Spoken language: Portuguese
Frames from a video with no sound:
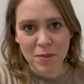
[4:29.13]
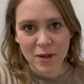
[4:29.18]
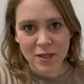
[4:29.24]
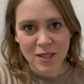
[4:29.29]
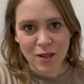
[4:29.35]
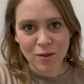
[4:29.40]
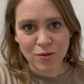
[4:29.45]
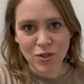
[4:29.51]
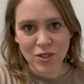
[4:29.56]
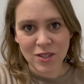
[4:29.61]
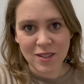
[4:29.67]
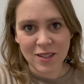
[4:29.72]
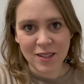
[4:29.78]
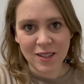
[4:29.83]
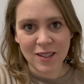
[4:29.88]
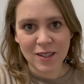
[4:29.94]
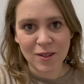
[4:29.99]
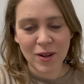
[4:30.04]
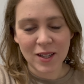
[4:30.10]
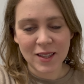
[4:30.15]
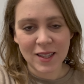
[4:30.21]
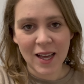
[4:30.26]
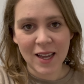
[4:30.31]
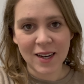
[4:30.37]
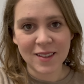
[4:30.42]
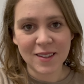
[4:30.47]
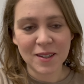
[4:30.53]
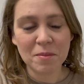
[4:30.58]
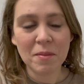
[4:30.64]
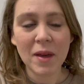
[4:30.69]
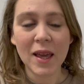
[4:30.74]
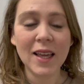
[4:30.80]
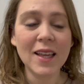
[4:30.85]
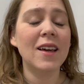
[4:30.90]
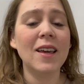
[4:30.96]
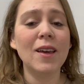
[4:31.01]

passar uns dias aqui com a Tara também.